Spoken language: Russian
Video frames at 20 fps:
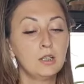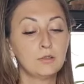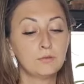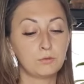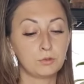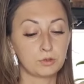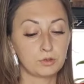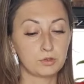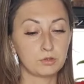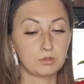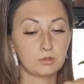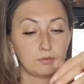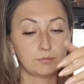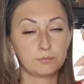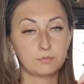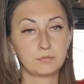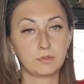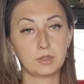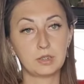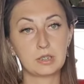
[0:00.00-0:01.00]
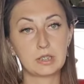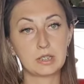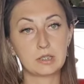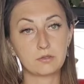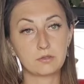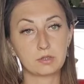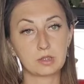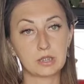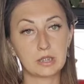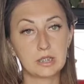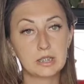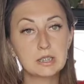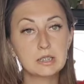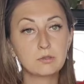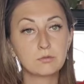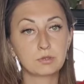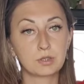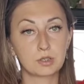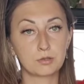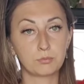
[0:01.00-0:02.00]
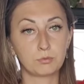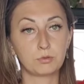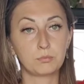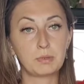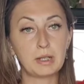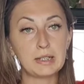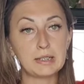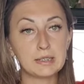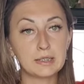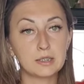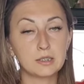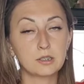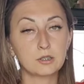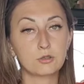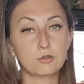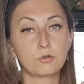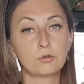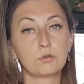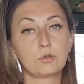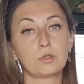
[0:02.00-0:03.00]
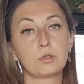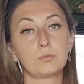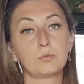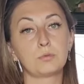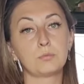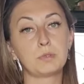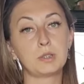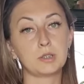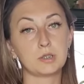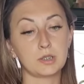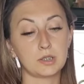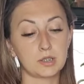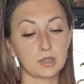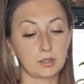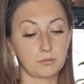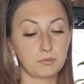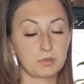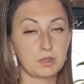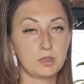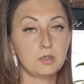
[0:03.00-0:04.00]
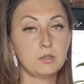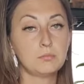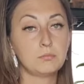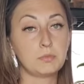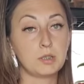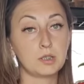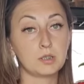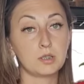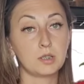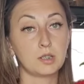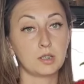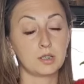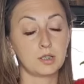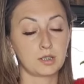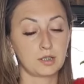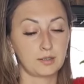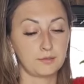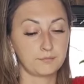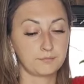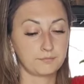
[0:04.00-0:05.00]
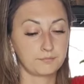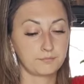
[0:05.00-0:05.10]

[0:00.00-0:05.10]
Вот, э, естественно, если у нас будет маленький горшок, то это будет мелкий керамзит, мелкая кора.